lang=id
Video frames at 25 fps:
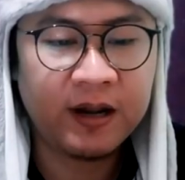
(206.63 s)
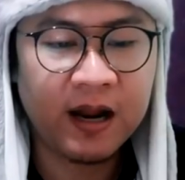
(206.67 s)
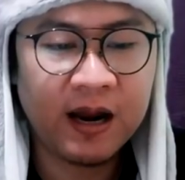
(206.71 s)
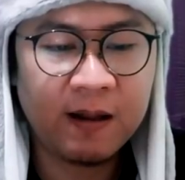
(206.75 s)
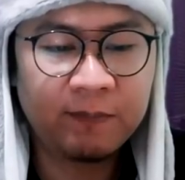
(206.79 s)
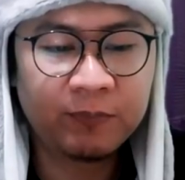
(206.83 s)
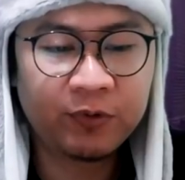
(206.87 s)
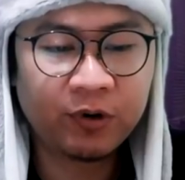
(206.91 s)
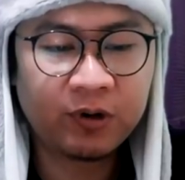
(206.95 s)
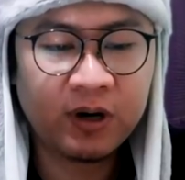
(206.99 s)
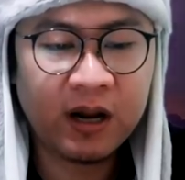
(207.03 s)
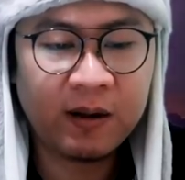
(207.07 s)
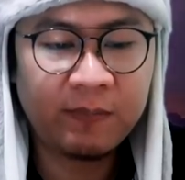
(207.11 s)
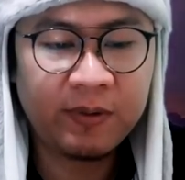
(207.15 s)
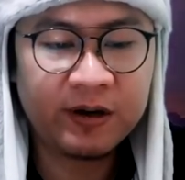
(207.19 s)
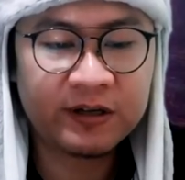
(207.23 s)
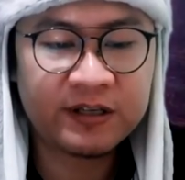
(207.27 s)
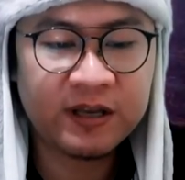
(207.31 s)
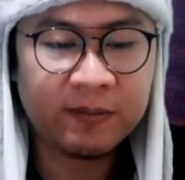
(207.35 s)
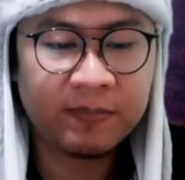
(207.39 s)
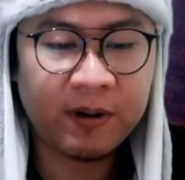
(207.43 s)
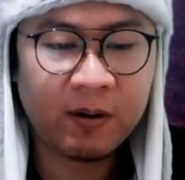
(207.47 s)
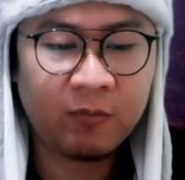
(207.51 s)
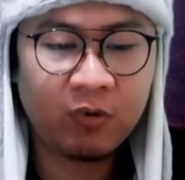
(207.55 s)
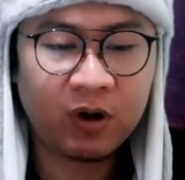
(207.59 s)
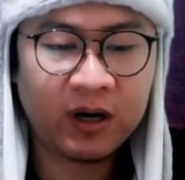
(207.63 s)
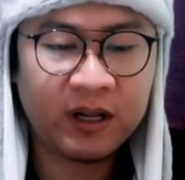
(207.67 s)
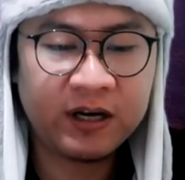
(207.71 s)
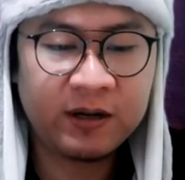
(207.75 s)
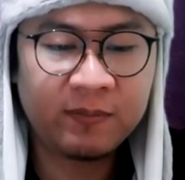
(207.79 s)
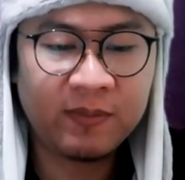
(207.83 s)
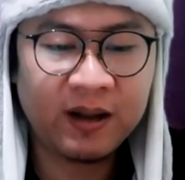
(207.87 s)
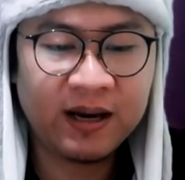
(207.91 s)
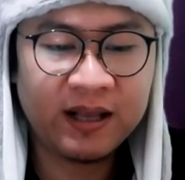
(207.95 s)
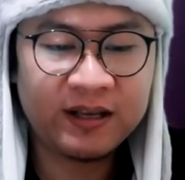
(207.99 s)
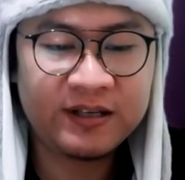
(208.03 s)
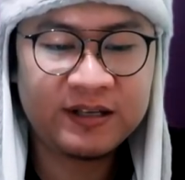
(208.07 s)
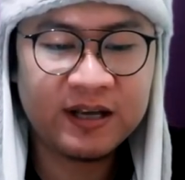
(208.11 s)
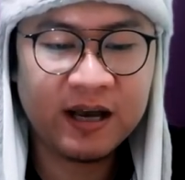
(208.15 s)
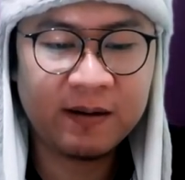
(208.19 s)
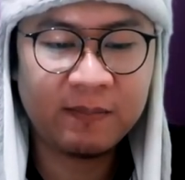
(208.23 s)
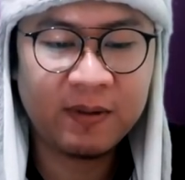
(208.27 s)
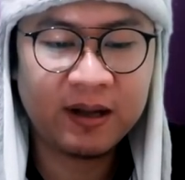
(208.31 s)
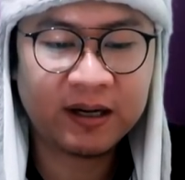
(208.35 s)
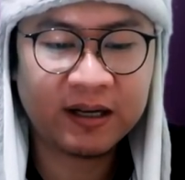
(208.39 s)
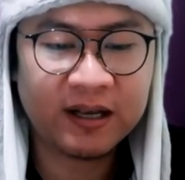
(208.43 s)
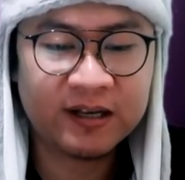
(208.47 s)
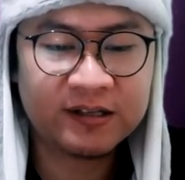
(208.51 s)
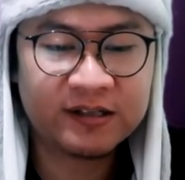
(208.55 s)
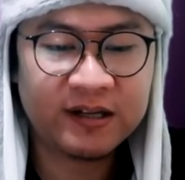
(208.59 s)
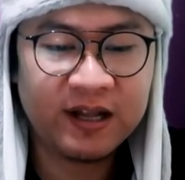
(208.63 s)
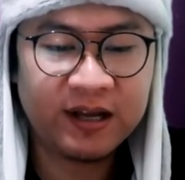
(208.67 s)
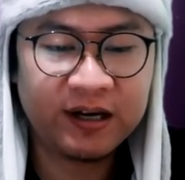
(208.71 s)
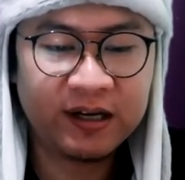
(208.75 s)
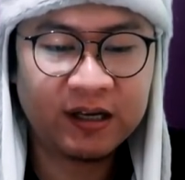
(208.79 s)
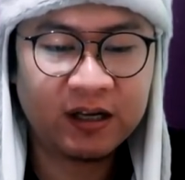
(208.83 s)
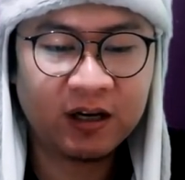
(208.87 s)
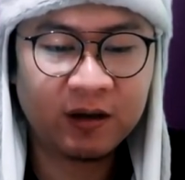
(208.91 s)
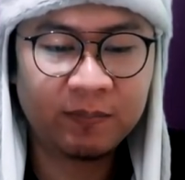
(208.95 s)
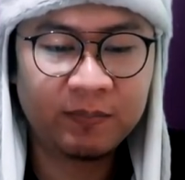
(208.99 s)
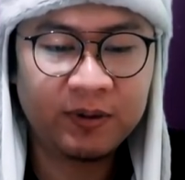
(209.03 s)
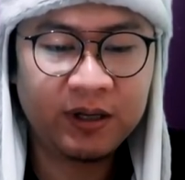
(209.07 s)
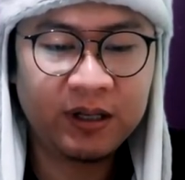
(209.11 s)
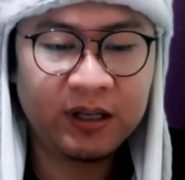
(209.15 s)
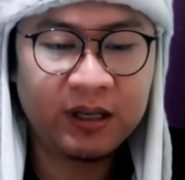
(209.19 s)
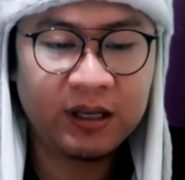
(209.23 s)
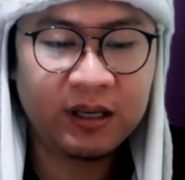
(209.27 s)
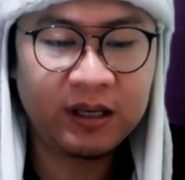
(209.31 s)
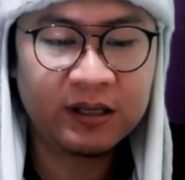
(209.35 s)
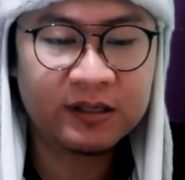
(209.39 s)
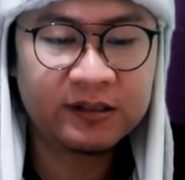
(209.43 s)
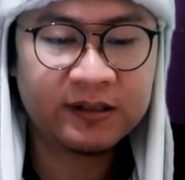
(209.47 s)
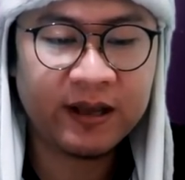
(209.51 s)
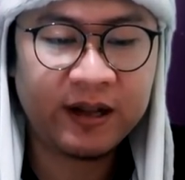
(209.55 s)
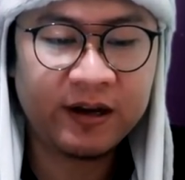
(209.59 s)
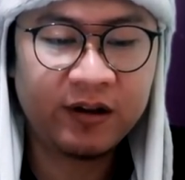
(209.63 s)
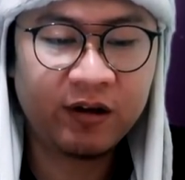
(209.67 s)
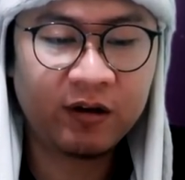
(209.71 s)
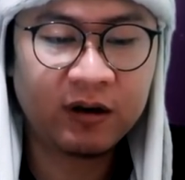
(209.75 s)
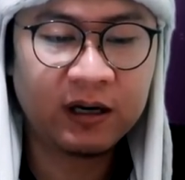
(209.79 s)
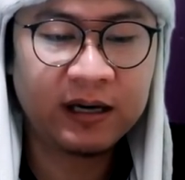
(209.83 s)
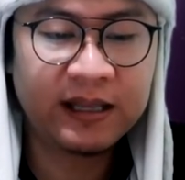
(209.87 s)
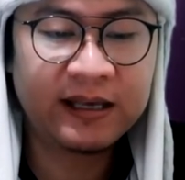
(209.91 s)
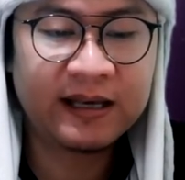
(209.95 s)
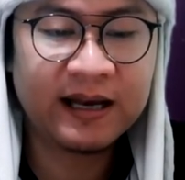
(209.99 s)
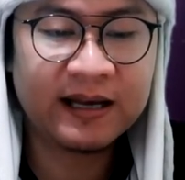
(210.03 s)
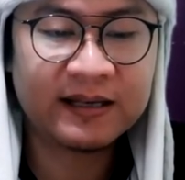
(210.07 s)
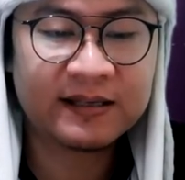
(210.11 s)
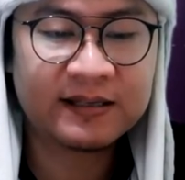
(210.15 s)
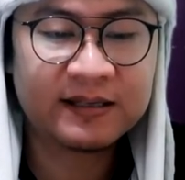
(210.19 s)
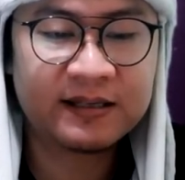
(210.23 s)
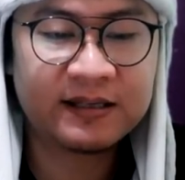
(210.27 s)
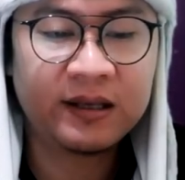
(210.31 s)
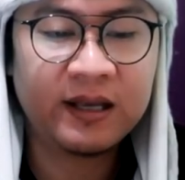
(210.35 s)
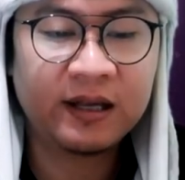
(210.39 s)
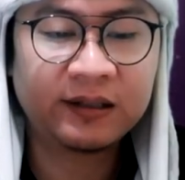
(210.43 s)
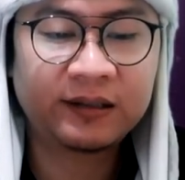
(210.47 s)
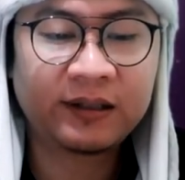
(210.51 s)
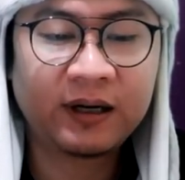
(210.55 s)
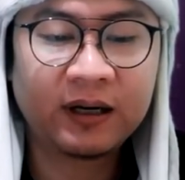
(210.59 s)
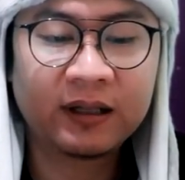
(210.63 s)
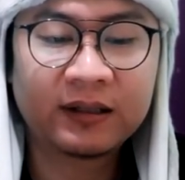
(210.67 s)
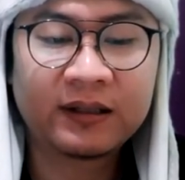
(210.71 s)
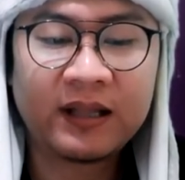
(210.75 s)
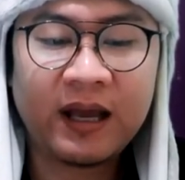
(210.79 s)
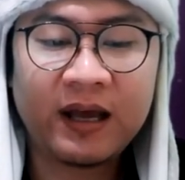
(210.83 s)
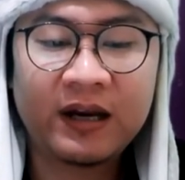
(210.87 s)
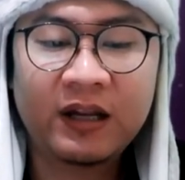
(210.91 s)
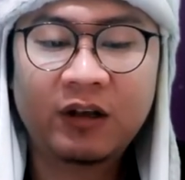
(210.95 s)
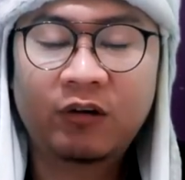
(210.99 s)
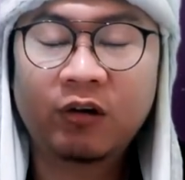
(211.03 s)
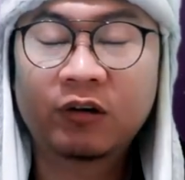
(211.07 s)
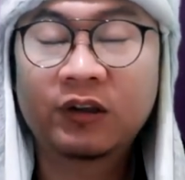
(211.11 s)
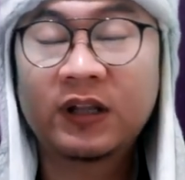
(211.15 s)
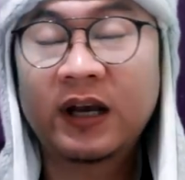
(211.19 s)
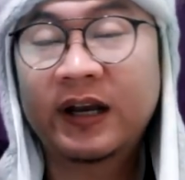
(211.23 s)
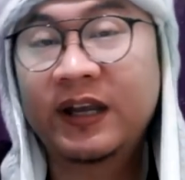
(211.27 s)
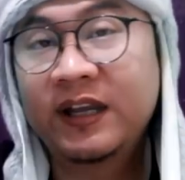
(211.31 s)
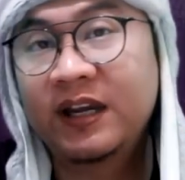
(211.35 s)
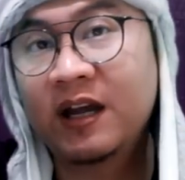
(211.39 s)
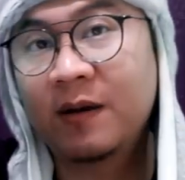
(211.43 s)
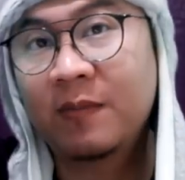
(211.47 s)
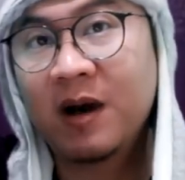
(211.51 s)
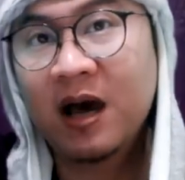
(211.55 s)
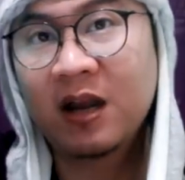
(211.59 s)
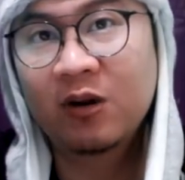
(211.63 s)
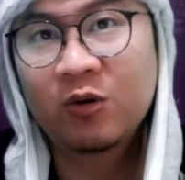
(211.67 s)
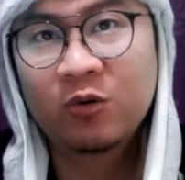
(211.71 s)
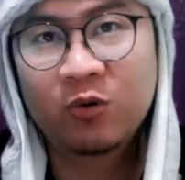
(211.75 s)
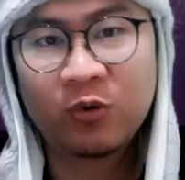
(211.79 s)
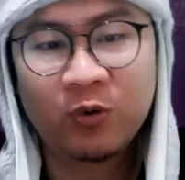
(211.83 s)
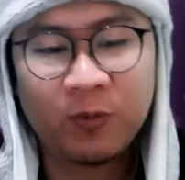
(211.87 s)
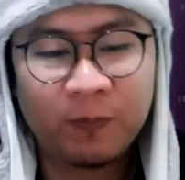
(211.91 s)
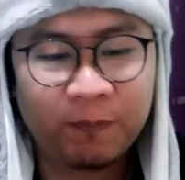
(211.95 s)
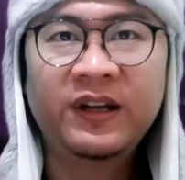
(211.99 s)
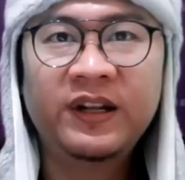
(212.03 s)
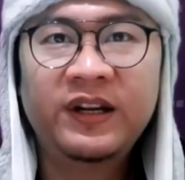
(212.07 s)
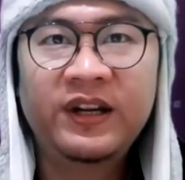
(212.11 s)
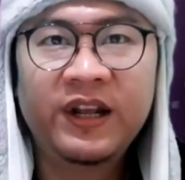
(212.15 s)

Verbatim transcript: Dalam turnamen sepak bola di Malaysia, markas dari klub ini Stadion Likas yang terletak di kota Kinabalu.